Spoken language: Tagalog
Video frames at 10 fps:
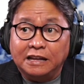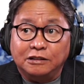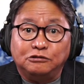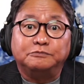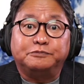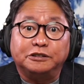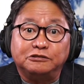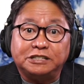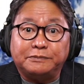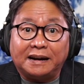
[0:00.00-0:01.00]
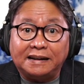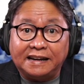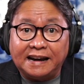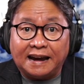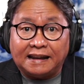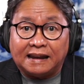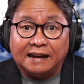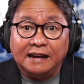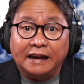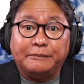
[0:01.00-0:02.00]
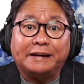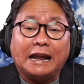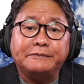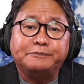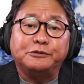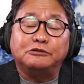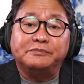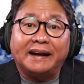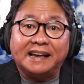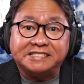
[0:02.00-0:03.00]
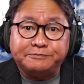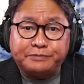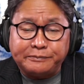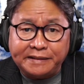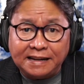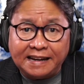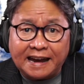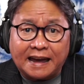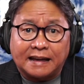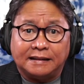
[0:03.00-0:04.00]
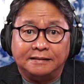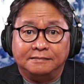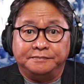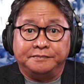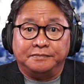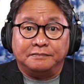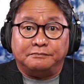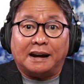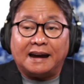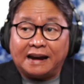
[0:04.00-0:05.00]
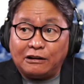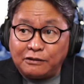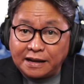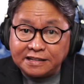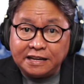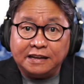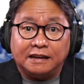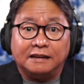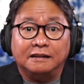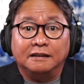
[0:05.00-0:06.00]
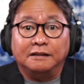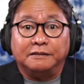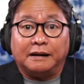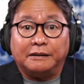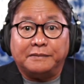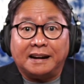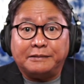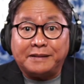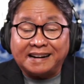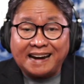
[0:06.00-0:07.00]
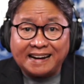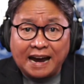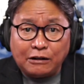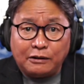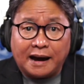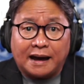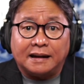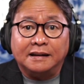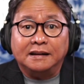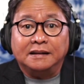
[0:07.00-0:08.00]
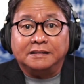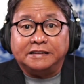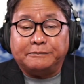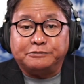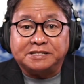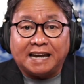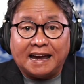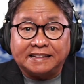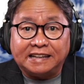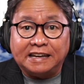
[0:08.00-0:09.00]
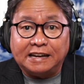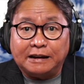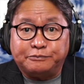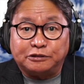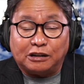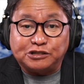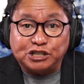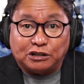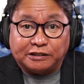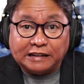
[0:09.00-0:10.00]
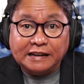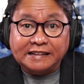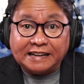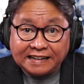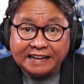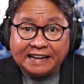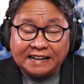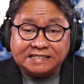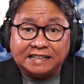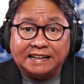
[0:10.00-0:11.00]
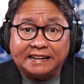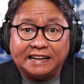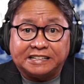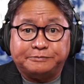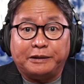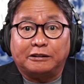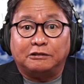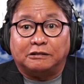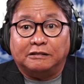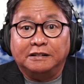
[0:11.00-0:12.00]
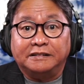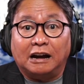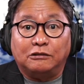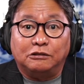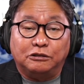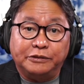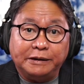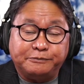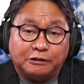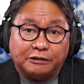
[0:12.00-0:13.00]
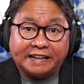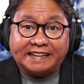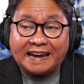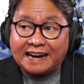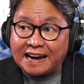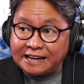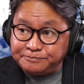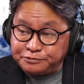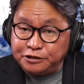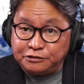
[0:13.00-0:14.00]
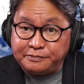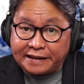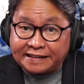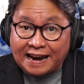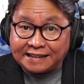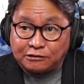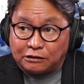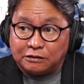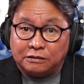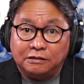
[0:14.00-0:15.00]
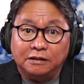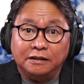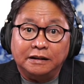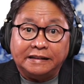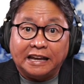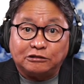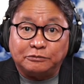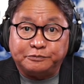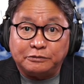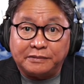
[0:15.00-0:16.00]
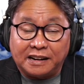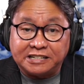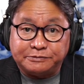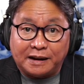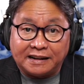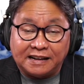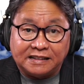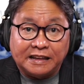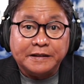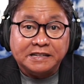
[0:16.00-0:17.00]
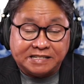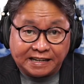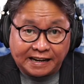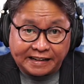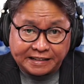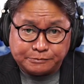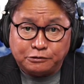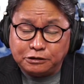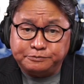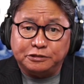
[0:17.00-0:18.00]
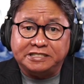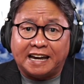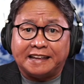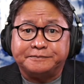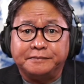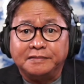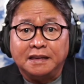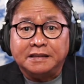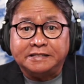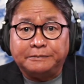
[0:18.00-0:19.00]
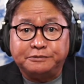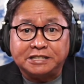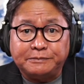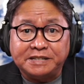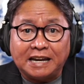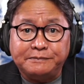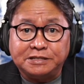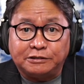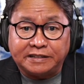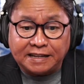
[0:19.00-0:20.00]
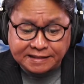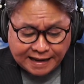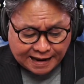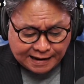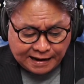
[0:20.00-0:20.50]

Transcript: doon po doon sa mga legal. Eh marami pong umaasang pamilya, mga kawani, ah, mga manggagawa, dyan po sa ating uh, ah, production ng legal cigarettes. Pero nauuwi po, kinakain po yung merkado neto pong mga smuggled cigarettes. Bukod po dyan, dyan po sa Misamis Oriental,